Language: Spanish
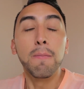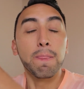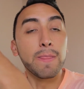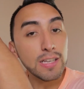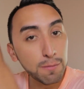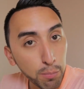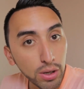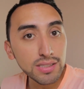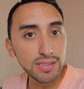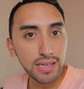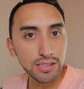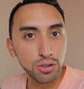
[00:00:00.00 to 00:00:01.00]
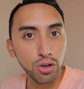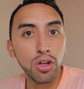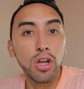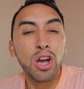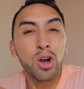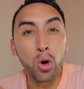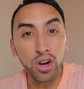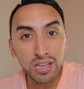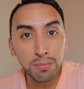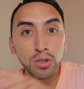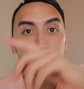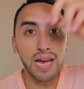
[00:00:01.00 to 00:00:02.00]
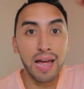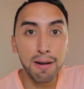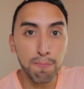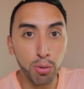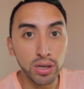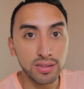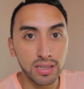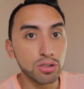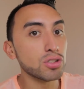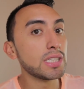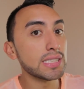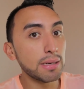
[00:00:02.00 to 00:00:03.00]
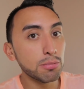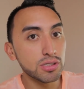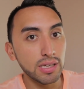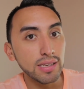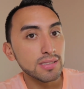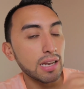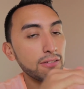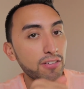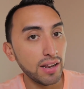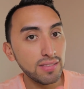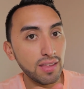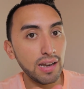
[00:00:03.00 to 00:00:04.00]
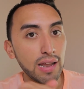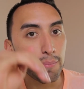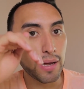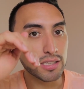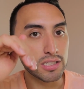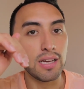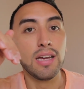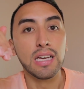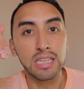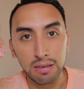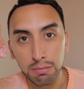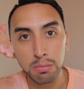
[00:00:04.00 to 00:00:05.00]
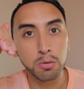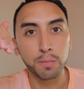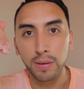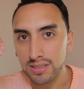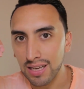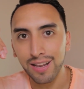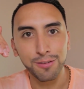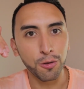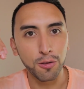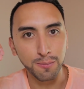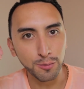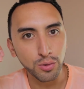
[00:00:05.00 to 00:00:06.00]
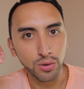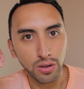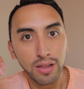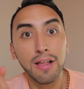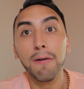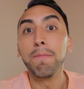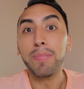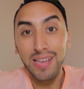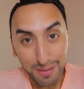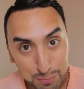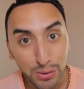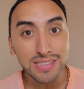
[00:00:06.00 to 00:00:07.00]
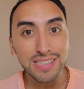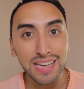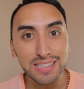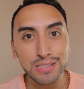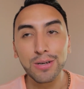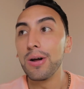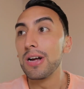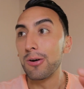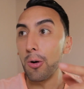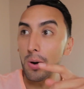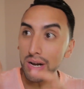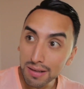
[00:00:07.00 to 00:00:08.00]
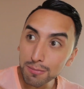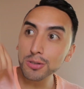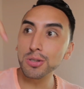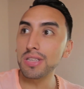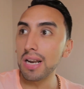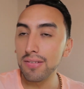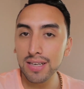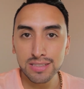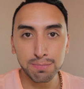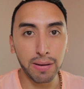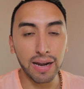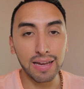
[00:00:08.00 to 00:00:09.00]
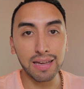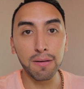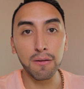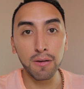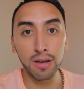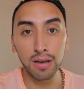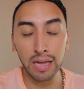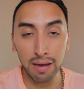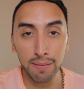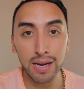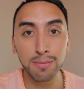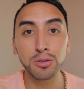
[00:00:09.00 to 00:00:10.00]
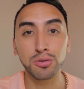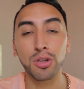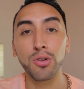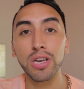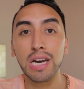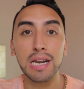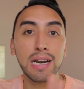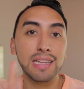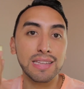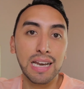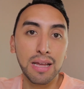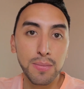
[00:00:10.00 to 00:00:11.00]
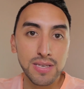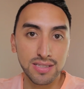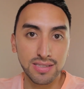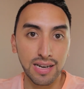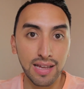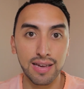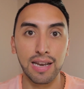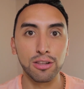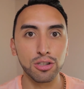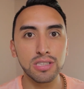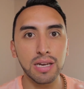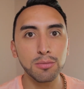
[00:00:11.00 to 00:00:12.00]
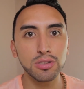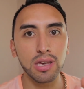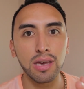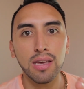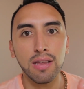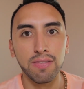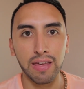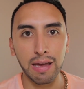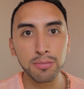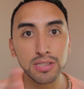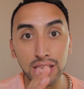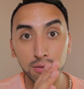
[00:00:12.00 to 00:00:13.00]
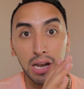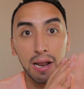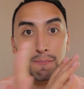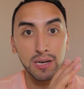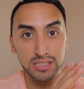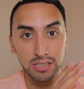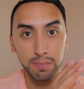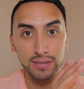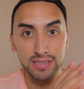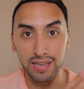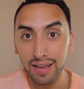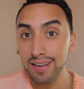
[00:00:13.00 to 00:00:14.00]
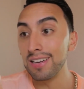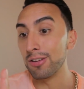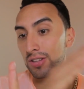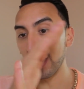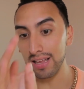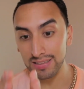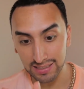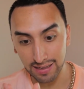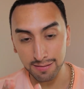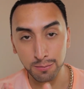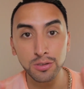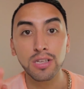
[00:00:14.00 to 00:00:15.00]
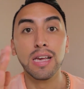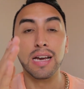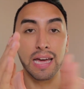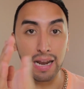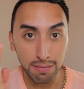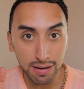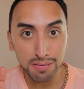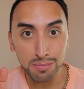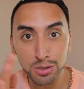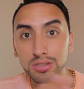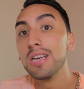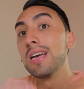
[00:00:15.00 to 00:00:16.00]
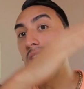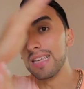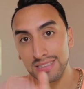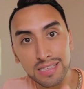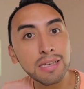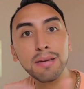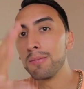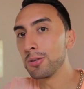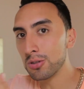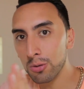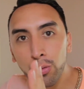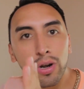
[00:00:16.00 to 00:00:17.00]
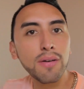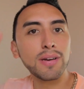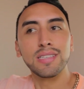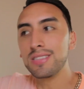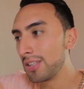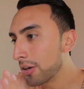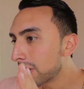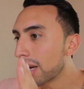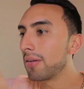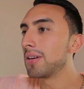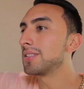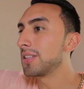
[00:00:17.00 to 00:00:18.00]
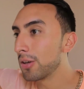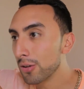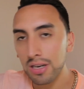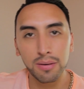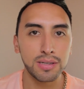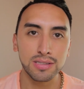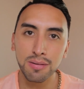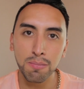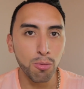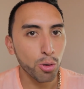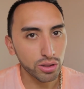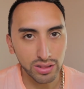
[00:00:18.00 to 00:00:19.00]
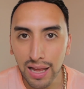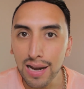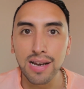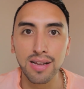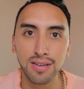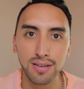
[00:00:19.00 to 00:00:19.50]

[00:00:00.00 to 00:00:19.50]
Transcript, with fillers: Después de eso, corrimos al puente. Entonces ya estamos ahí hasta el frente de la marcha y vimos pasar a todo el mundo. Después de eso, corrimos otra vez para que grabáramos cuando llegaran a Televisa San Ángel. Entonces digamos que dejamos que toda la marcha pasara, los alcanzábamos, grabábamos y así íbamos una vez y otra vez y otra vez mortal.